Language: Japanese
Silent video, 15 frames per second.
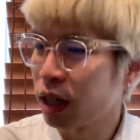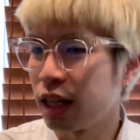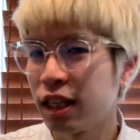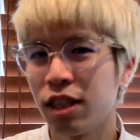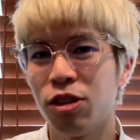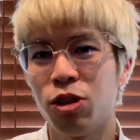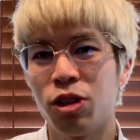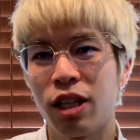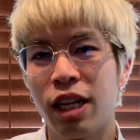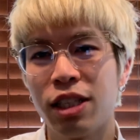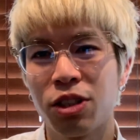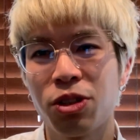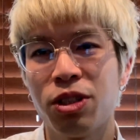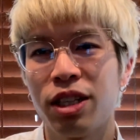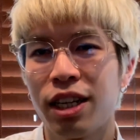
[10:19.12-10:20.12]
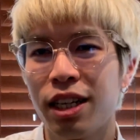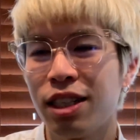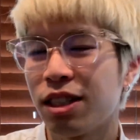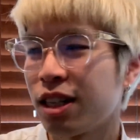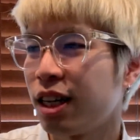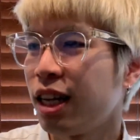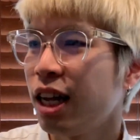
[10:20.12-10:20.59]
かなっていう点数じゃないで
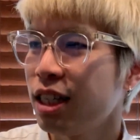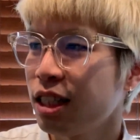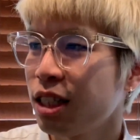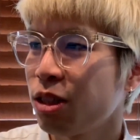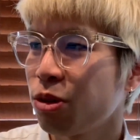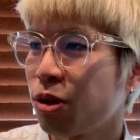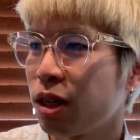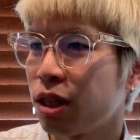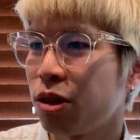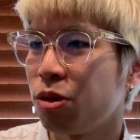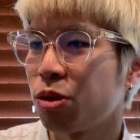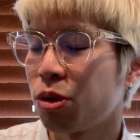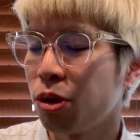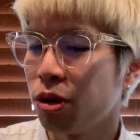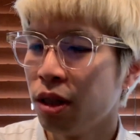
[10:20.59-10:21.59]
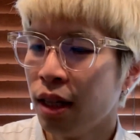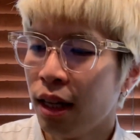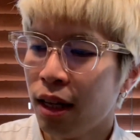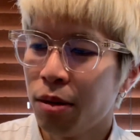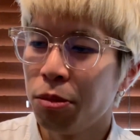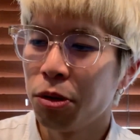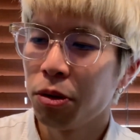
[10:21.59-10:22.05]
すか。なんでそうかっていうと、
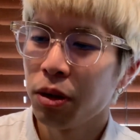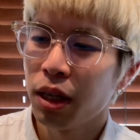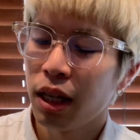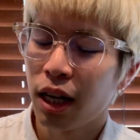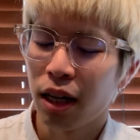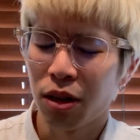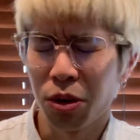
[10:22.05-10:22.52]
僕はね、あ